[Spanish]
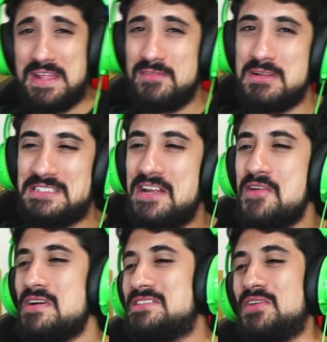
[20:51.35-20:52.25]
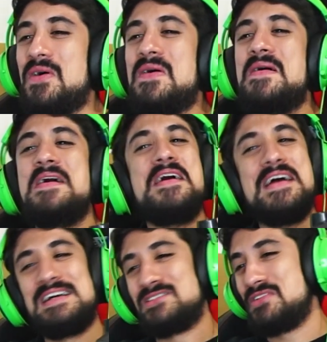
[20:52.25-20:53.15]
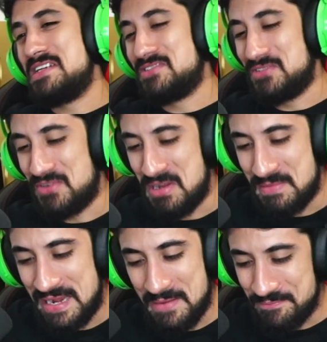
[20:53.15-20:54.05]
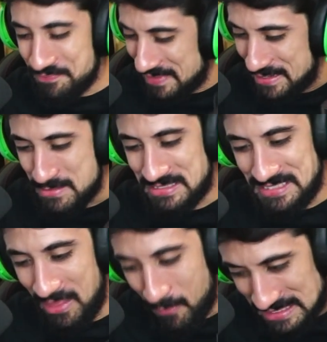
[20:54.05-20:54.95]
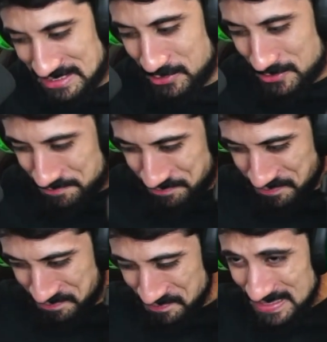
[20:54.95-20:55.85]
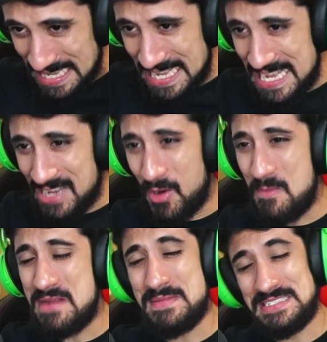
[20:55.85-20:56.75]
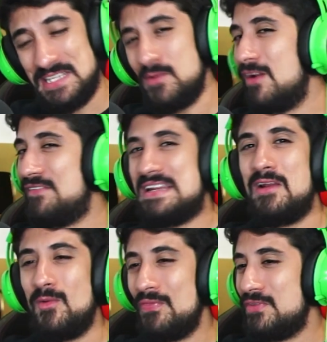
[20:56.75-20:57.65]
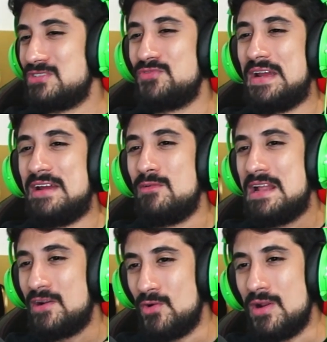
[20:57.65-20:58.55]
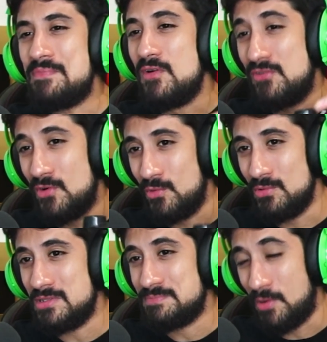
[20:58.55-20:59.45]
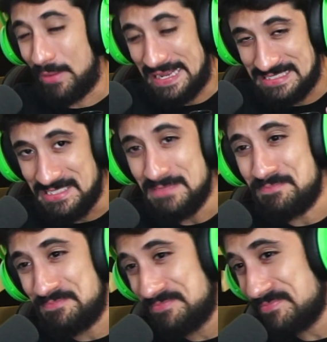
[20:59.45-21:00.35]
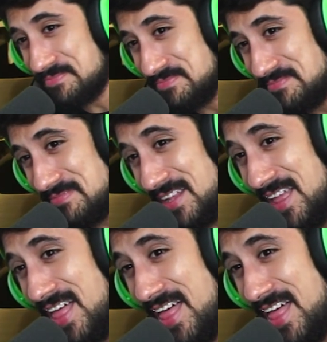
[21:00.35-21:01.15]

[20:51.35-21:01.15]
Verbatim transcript: en serio. Esto, esto ya es otro nivel. Demasiado ácido. Ah, comerme cinco al final juntos fue un error. No fueron juntos, pero casi. Y